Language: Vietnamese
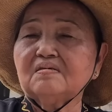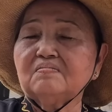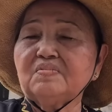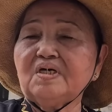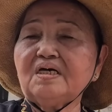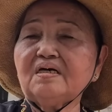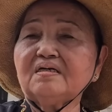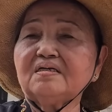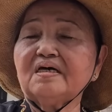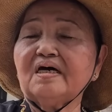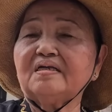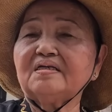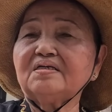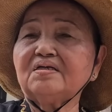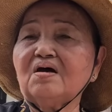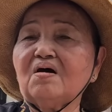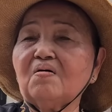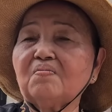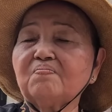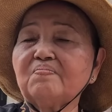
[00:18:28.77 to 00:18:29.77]
biết nhịn
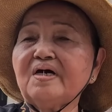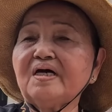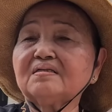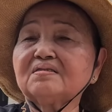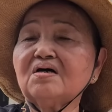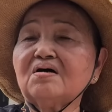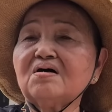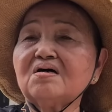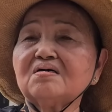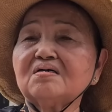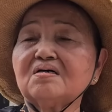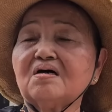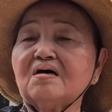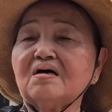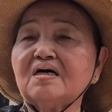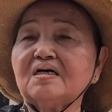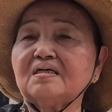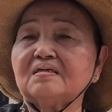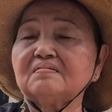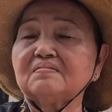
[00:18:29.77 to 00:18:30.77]
nhục biết thương
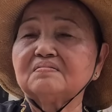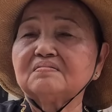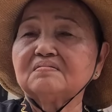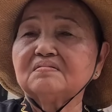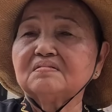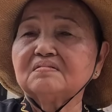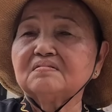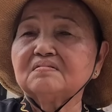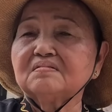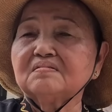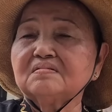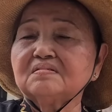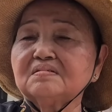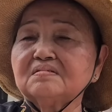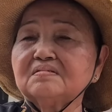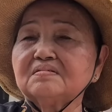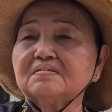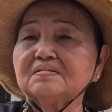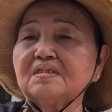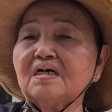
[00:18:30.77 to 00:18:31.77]
người
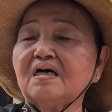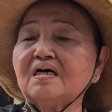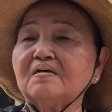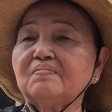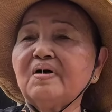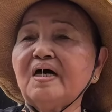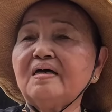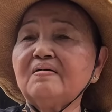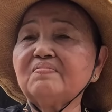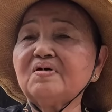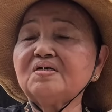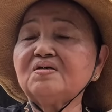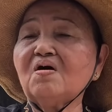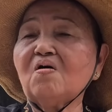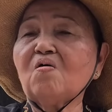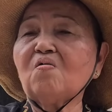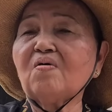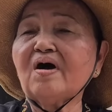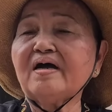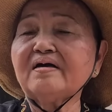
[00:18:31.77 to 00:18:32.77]
từ bi mới
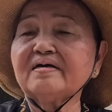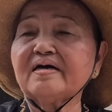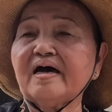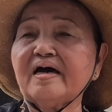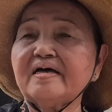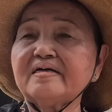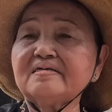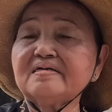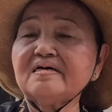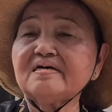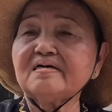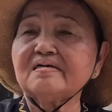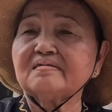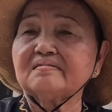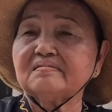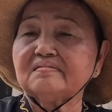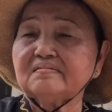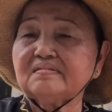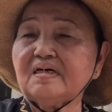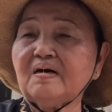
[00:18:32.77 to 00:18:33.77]
vô quái ngại nha
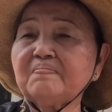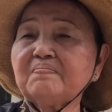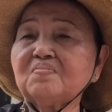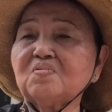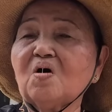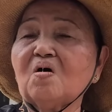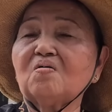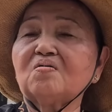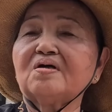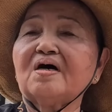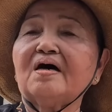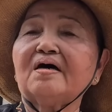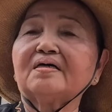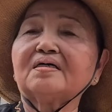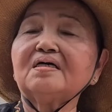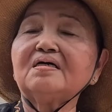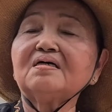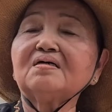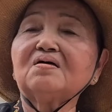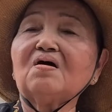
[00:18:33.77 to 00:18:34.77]
tâm bồ đề
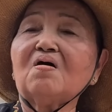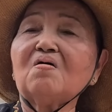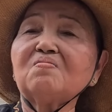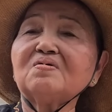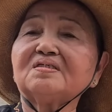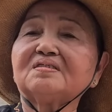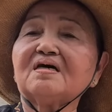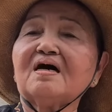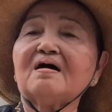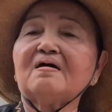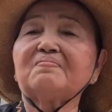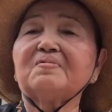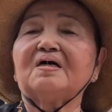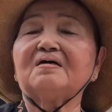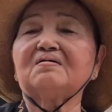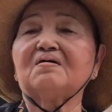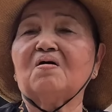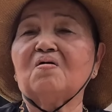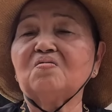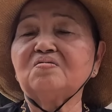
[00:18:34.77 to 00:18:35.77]
kiên cố mới xa
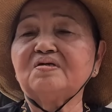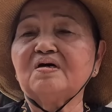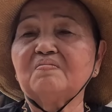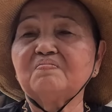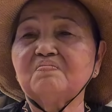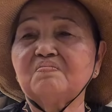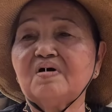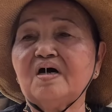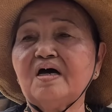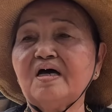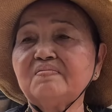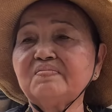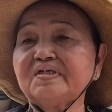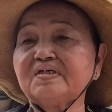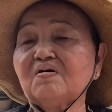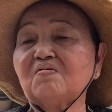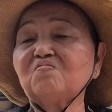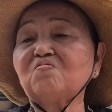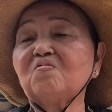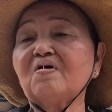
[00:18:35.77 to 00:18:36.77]
để khổ dòng mê mới
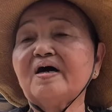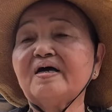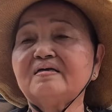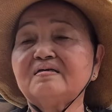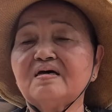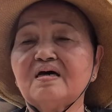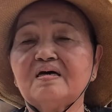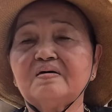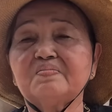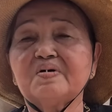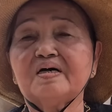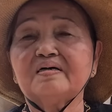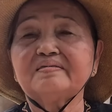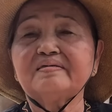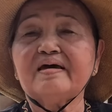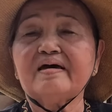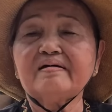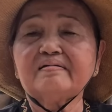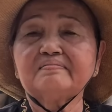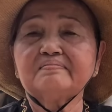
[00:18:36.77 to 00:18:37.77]
chống quay về bờ
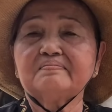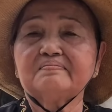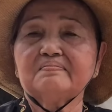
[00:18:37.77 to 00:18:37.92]
giác